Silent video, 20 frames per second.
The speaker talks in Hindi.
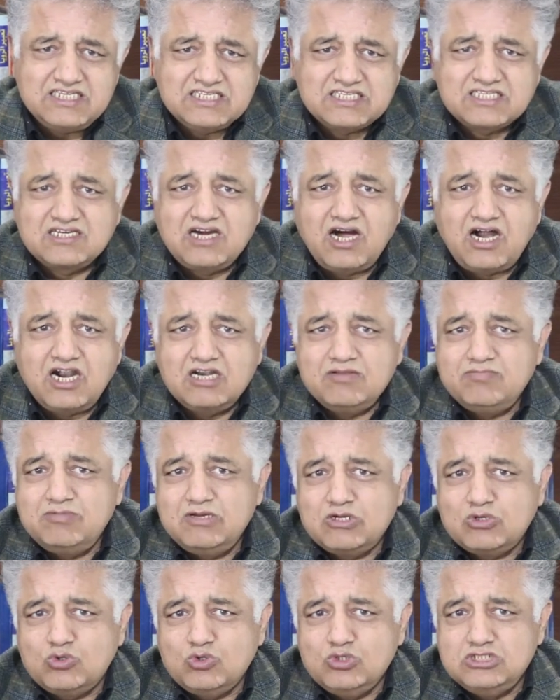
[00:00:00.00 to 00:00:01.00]
इस कार्ड
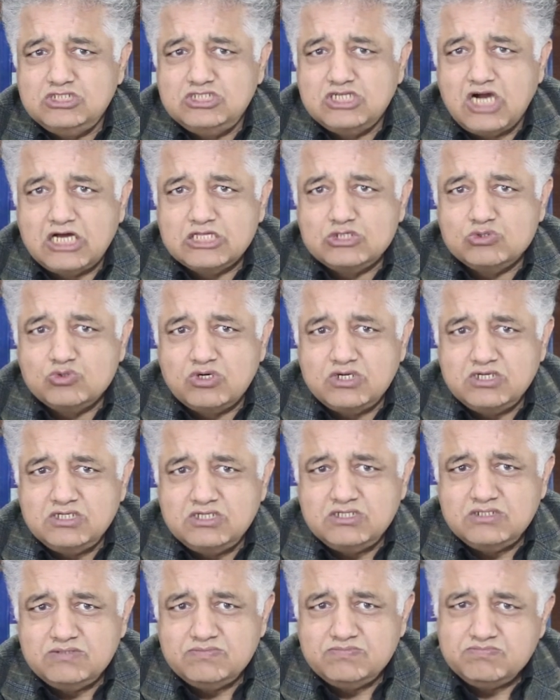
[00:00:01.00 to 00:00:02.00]
में कोई जादुई